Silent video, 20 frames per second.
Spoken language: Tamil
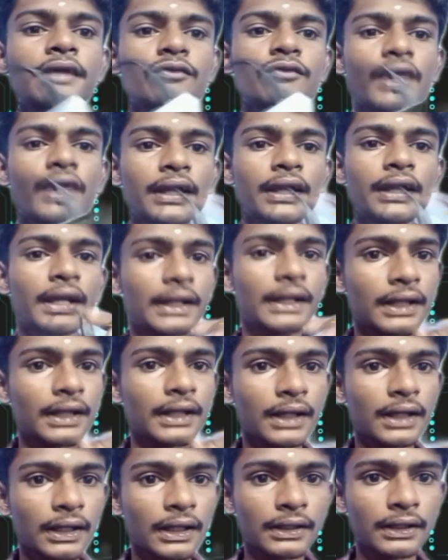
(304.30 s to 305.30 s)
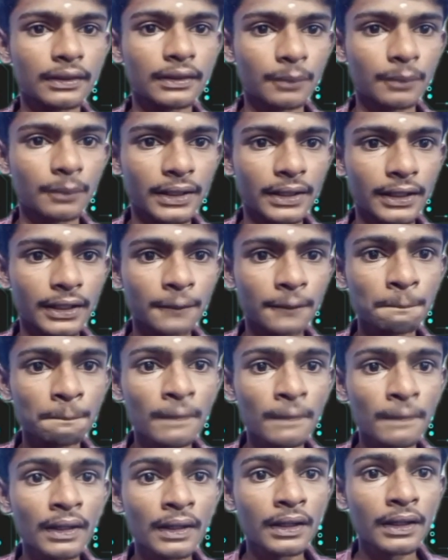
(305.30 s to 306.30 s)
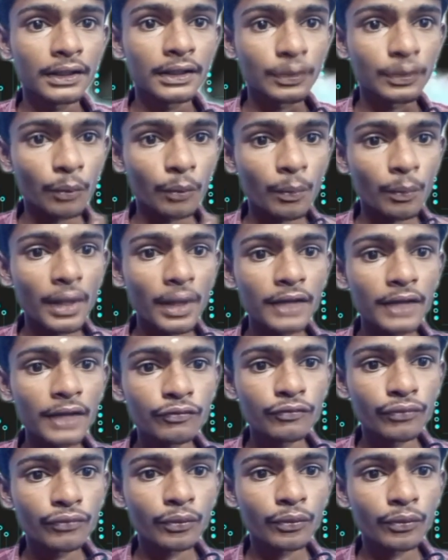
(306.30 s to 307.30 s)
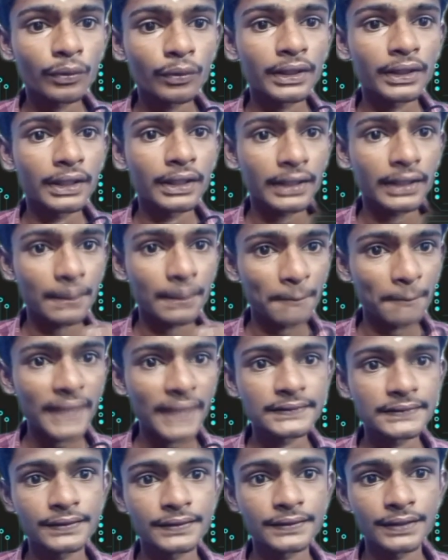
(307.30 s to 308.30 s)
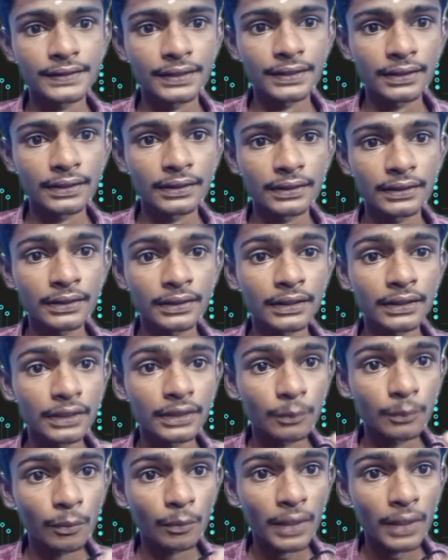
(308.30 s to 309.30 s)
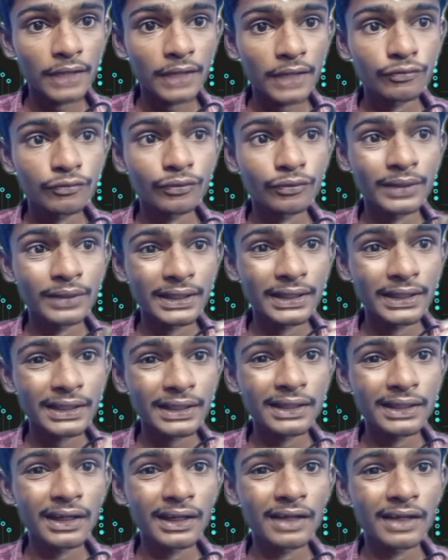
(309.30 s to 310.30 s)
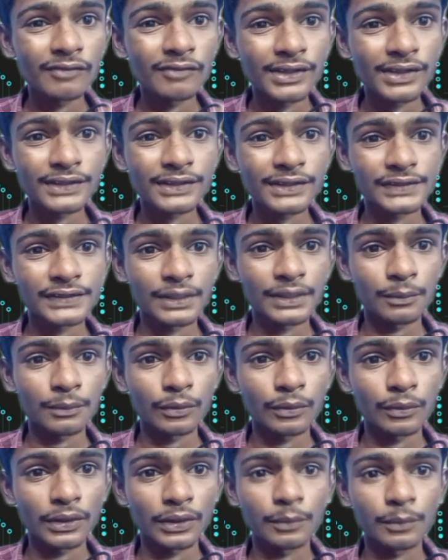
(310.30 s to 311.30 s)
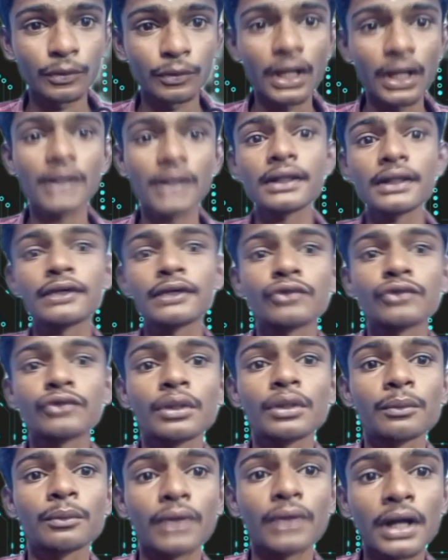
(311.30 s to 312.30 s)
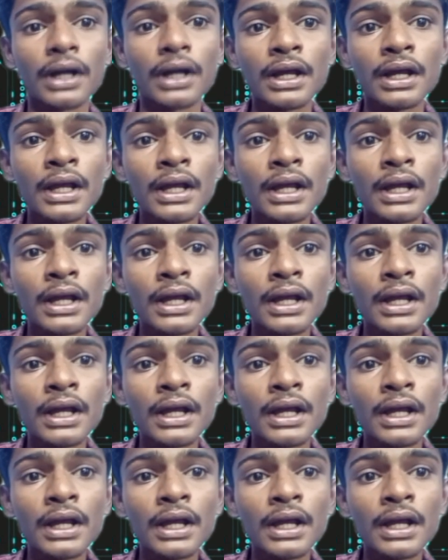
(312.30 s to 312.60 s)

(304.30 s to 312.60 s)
வழியாக என்ன நடக்குது அப்படின்னா இந்த மொபைல் ஃபோனுடைய கெப்பாசிட்டி என்னது இந்த மொபைல் ஃபோன் எதற்காக வென்டர் செய்யப்பட்டுள்ளது இப்போ உதாரணத்துக்கு சொல்லப்போனால்